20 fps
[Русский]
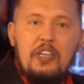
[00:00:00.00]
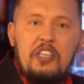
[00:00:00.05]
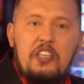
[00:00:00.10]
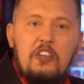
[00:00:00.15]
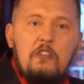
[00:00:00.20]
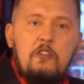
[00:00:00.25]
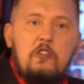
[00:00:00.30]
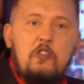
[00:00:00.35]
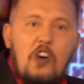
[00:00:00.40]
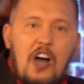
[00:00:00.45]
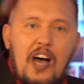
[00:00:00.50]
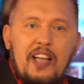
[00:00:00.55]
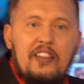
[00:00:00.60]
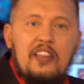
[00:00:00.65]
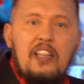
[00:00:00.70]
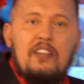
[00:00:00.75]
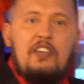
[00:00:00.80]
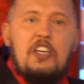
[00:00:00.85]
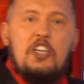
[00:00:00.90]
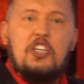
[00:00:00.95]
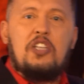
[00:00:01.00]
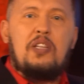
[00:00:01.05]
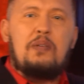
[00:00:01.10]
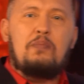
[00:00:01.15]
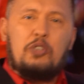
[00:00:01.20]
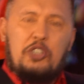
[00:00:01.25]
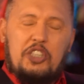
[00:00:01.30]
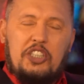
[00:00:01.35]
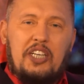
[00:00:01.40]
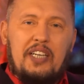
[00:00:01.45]
пойти в ад на вечное
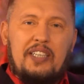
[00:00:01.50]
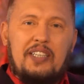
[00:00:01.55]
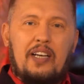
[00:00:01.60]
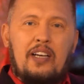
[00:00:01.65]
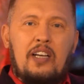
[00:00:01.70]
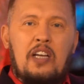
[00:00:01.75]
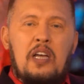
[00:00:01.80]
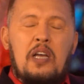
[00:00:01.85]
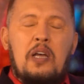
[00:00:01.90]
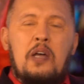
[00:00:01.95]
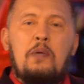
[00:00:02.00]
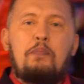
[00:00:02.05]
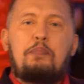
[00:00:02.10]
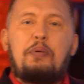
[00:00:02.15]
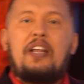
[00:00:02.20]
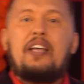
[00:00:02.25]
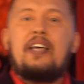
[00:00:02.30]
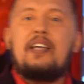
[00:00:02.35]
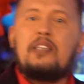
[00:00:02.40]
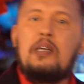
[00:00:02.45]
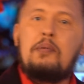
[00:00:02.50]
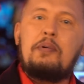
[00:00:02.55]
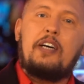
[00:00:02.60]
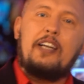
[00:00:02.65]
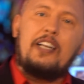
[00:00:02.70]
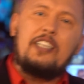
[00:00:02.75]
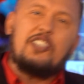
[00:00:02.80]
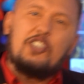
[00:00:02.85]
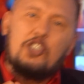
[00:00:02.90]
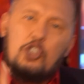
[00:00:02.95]
мучение – при этом
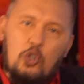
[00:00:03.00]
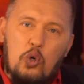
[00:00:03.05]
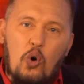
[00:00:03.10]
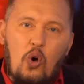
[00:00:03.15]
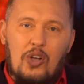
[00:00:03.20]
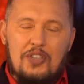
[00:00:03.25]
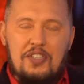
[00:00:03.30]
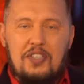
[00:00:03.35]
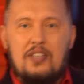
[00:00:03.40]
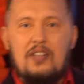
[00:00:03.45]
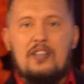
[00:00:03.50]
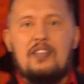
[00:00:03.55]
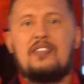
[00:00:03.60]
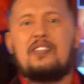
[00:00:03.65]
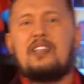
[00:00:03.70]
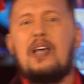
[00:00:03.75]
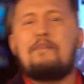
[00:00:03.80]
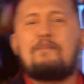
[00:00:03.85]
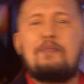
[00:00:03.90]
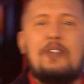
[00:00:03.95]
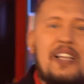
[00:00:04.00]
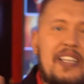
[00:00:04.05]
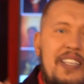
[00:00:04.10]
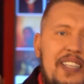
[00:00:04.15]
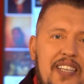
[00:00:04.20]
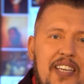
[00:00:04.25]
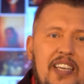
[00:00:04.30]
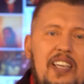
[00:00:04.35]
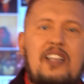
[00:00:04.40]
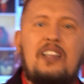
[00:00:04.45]
Христос
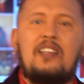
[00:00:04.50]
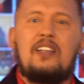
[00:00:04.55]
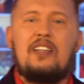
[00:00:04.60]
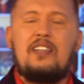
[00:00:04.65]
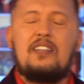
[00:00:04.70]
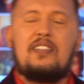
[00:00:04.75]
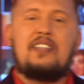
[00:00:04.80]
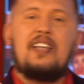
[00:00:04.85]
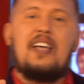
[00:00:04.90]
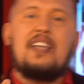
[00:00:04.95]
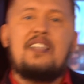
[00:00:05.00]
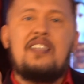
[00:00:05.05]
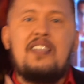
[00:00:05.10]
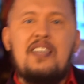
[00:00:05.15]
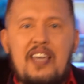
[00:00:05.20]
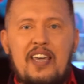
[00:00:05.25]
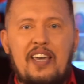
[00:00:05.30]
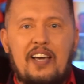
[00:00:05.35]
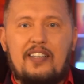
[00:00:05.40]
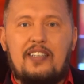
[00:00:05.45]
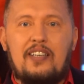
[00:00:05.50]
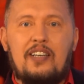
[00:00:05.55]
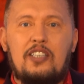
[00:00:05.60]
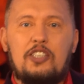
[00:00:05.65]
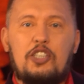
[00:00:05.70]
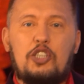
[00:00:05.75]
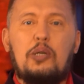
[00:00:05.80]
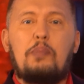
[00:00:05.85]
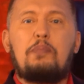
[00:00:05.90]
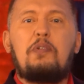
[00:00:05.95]
заплатил за них,
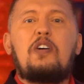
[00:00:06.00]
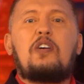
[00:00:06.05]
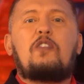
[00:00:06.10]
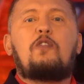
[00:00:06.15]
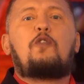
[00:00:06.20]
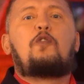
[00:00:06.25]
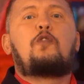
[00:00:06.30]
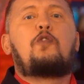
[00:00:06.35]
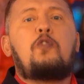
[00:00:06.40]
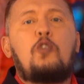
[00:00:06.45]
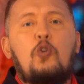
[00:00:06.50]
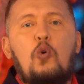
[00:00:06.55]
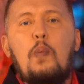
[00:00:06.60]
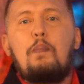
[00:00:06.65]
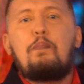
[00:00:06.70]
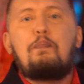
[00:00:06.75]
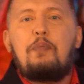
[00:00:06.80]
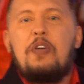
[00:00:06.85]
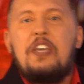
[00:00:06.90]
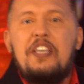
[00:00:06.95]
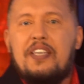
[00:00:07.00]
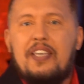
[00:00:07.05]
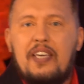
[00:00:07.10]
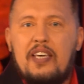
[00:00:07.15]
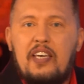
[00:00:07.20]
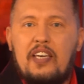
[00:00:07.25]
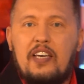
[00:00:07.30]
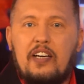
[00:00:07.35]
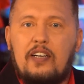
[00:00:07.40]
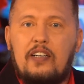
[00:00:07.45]
чтобы купить
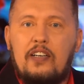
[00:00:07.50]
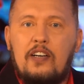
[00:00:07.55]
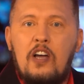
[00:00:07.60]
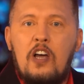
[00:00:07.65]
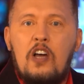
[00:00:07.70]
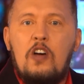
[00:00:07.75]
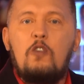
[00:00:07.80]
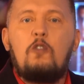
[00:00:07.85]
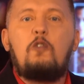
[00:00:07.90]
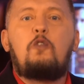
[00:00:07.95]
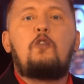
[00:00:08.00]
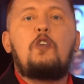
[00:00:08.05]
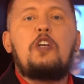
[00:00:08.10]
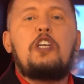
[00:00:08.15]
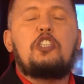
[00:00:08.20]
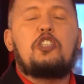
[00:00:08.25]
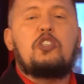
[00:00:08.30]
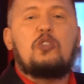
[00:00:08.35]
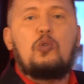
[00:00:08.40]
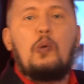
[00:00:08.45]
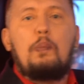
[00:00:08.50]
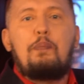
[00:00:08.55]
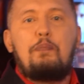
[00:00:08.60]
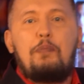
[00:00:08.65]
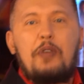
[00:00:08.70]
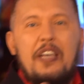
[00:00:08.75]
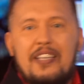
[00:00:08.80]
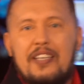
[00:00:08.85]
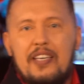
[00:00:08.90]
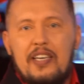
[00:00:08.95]
их,
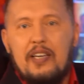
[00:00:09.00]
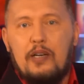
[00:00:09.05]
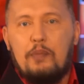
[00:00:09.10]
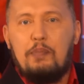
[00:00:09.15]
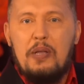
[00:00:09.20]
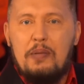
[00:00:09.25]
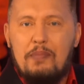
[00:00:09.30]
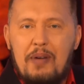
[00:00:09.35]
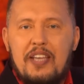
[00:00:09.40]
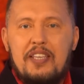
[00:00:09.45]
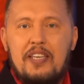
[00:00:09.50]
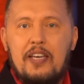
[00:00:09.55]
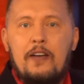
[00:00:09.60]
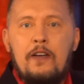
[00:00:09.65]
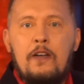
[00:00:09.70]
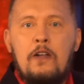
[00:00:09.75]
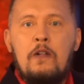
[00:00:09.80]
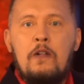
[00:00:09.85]
искупить их. Понимаете?